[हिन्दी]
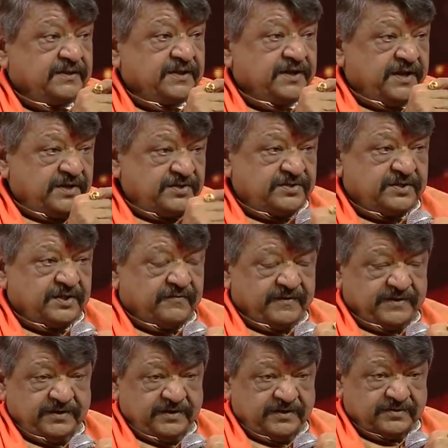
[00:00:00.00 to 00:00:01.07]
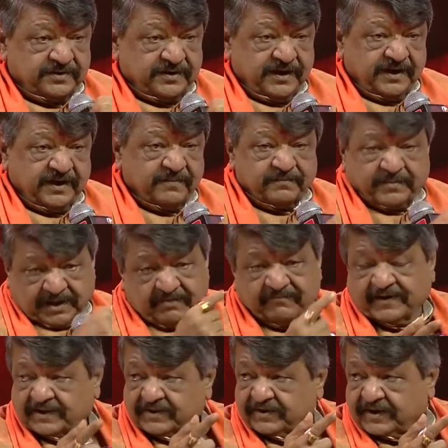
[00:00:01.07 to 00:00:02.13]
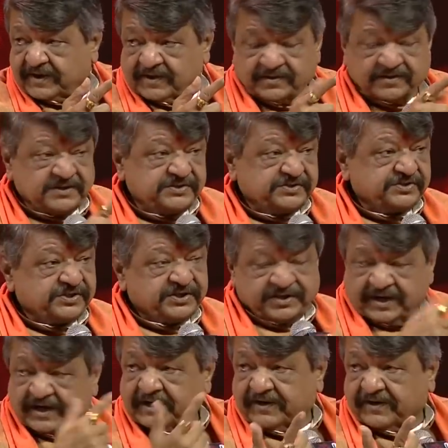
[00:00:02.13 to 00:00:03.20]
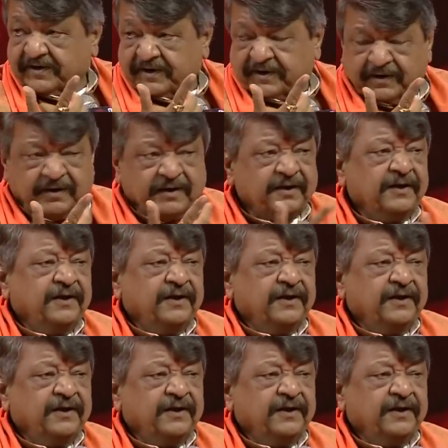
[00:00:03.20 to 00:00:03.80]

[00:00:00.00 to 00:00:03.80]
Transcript: दिनेश त्रिवेदी इतने गंभीर व्यक्ति हैं इतने सीनियर लीडर हैं